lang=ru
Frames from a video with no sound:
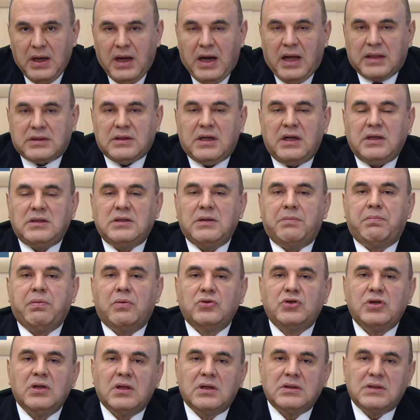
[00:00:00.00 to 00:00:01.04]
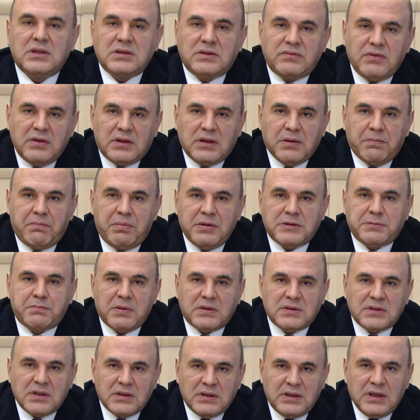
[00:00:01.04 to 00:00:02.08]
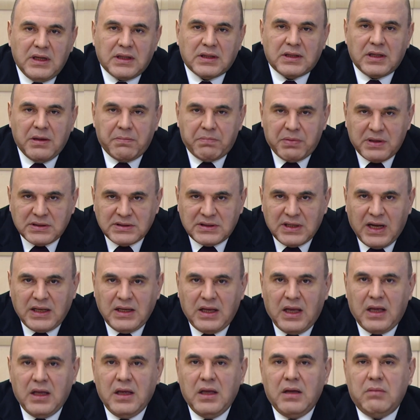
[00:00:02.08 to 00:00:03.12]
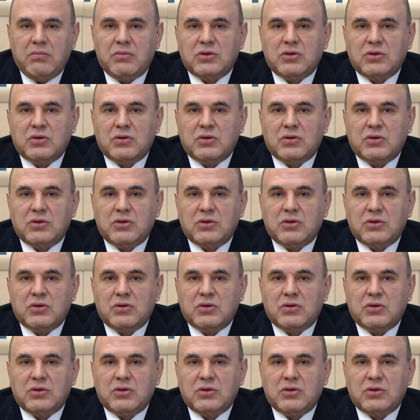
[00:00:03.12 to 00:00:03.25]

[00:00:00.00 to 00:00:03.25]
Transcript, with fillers: Открытие получило действительно беспрецедентное признание